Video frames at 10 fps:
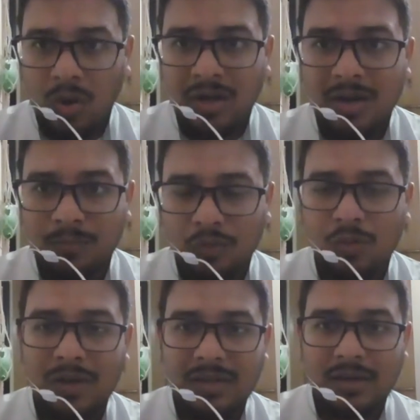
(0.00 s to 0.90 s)
ওয়ার্ডের
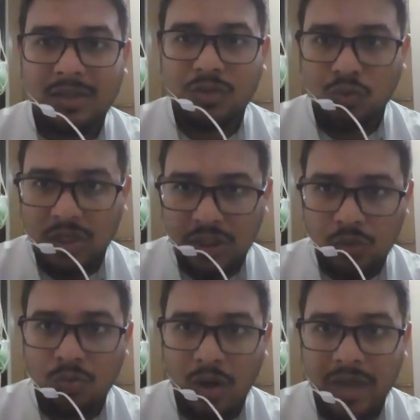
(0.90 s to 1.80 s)
প্রথম লেটারটা যদি
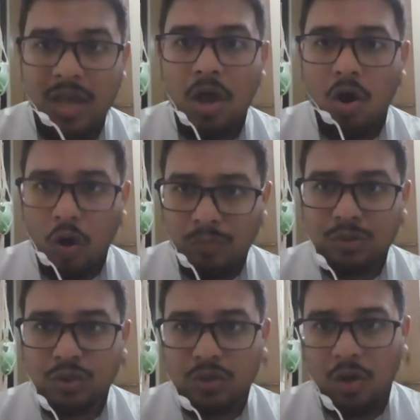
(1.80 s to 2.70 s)
ইউ হয়
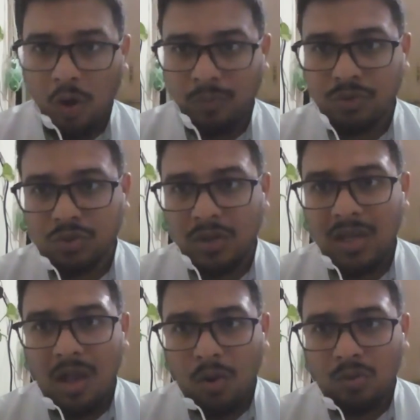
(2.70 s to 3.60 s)
অবশ্যই
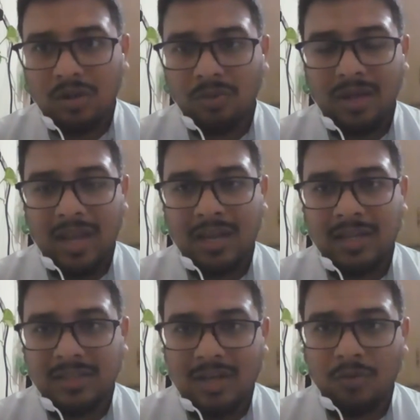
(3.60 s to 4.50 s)
অবশ্যই উইদাউট
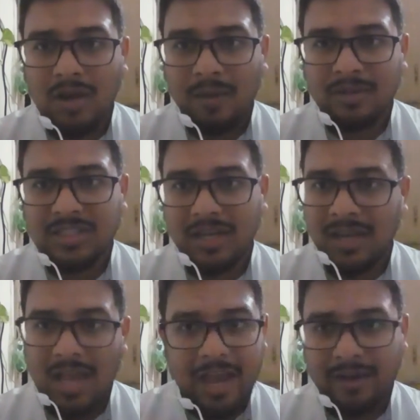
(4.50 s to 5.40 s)
এনি ডাউট আমরা
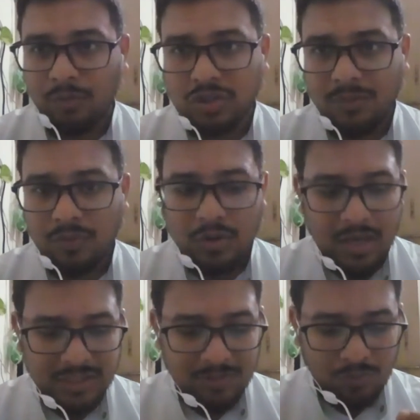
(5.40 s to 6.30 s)
সেখানে অ্যান বসাবো
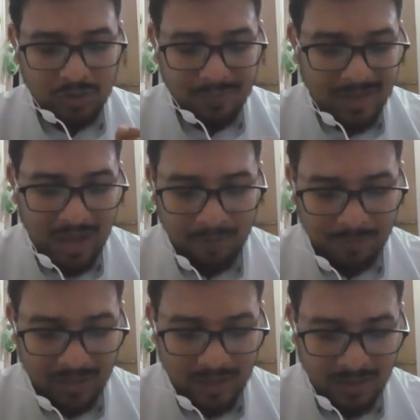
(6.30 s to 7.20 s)
যেমন হতে পারে
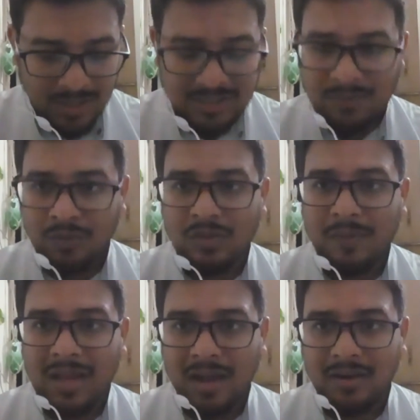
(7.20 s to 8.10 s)
আমব্রেলা যেমন হতে
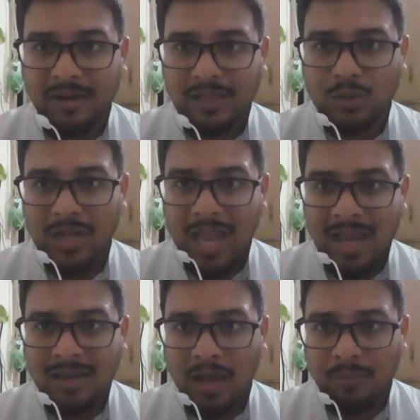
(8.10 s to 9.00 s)
পারে আন্ডার গ্র্যাজুয়েট
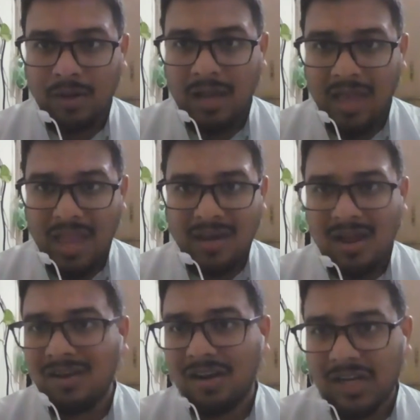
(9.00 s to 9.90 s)
অ্যান আমব্রেলা অ্যান
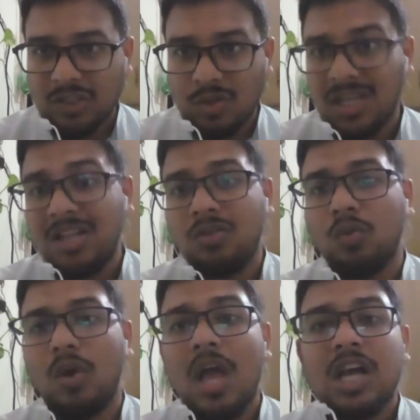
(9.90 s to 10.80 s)
আন্ডার গ্র্যাজুয়েট
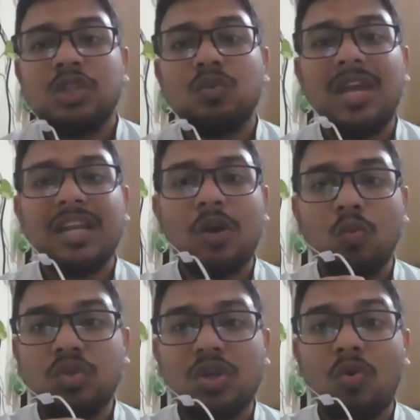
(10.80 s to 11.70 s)
কিন্তু যদি এটার
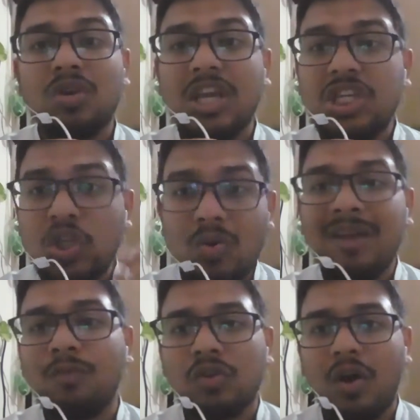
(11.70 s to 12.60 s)
উচ্চারণটা ইউ
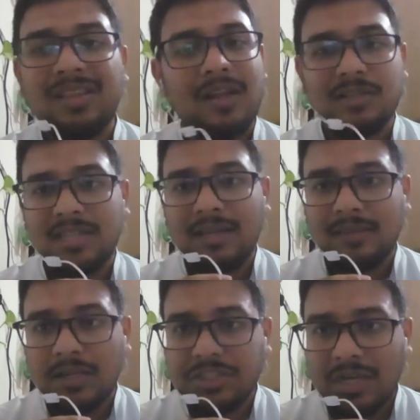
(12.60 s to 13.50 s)
এর মতো হয় তাহলে সেই
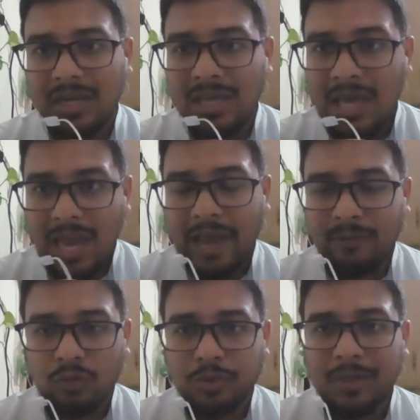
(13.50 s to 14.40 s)
ক্ষেত্রে সেখানে
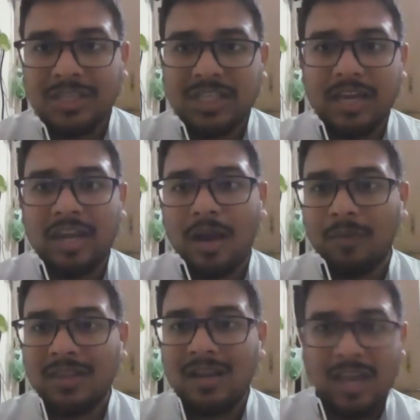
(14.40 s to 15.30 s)
অ্যান বসবে না সেখানে
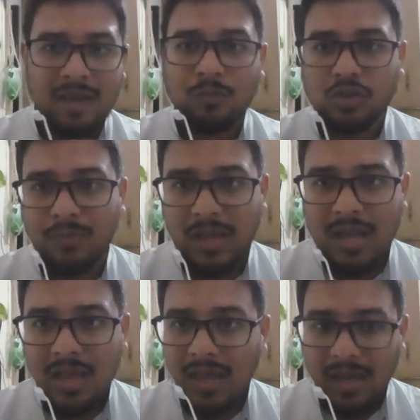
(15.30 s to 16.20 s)
আমাদের এ বসবে
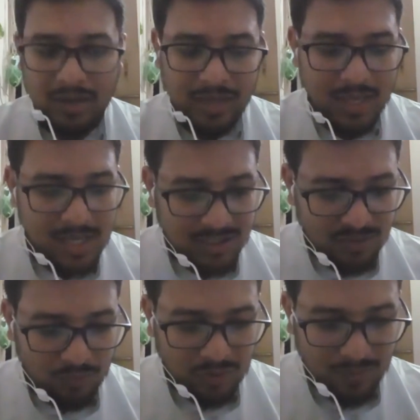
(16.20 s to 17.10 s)
ওকে
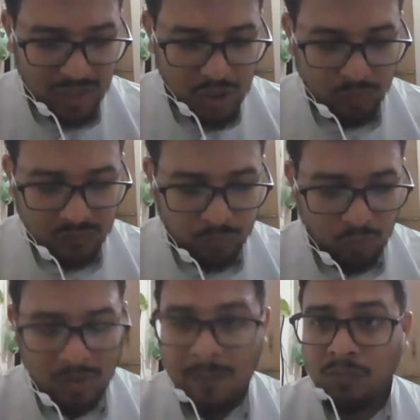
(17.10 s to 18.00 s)
যেমন হতে পারে
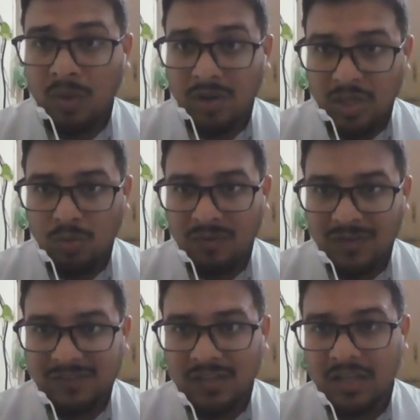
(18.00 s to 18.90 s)
ইউজফুল তারপরে
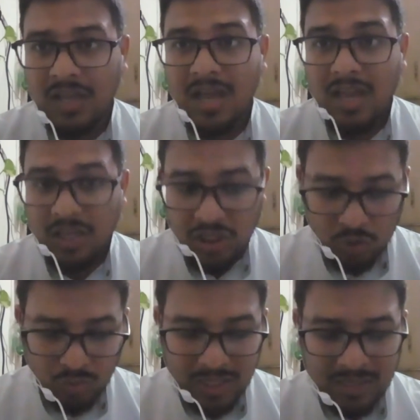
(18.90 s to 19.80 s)
ইউনিভার্সিটি
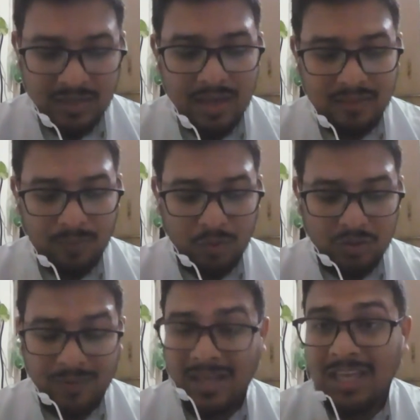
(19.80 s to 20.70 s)
ইউনিক তারপরে
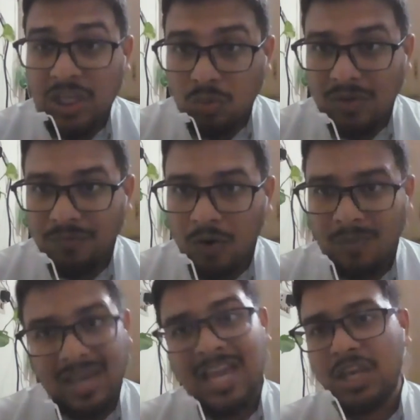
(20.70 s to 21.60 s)
হতে পারে
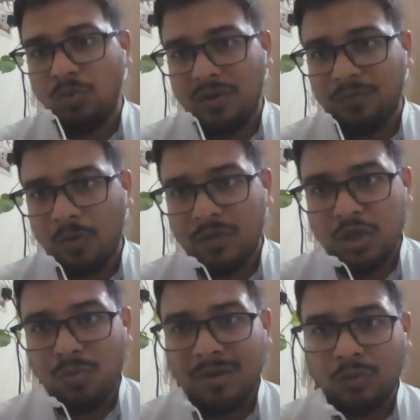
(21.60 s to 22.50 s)
ইউনিফর্ম এ ইউনিফর্ম
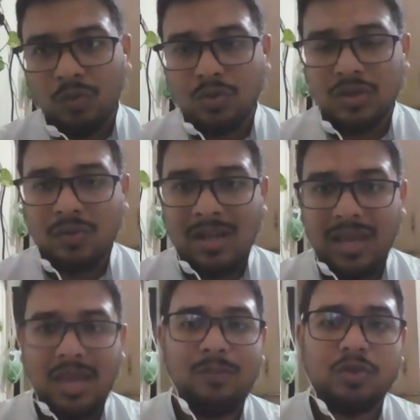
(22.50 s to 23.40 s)
ইউ এর মতো উচ্চারণ হলে
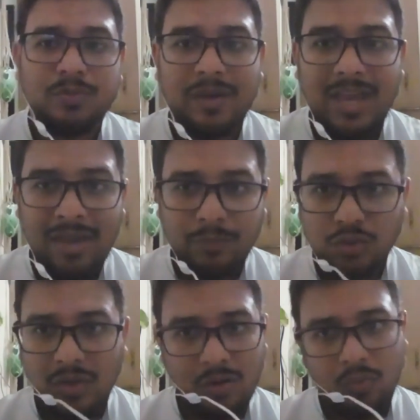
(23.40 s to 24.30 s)
এ বসবে এই
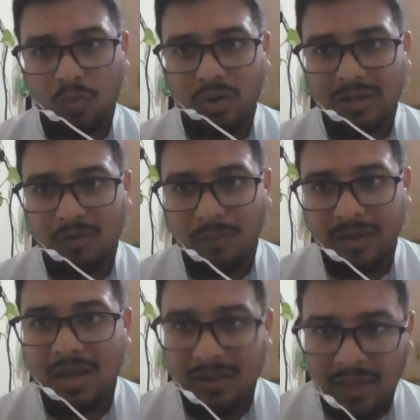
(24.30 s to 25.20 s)
বিষয়টা একটু লক্ষ্য রাখতে
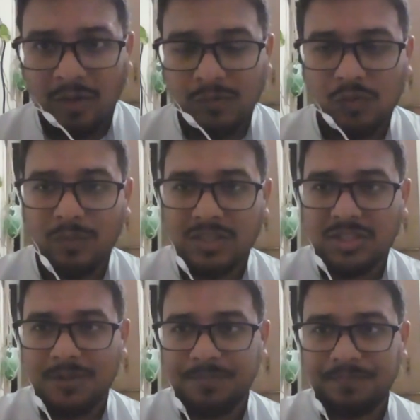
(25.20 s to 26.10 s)
হবে থ্যাংক ইউ সো মাচ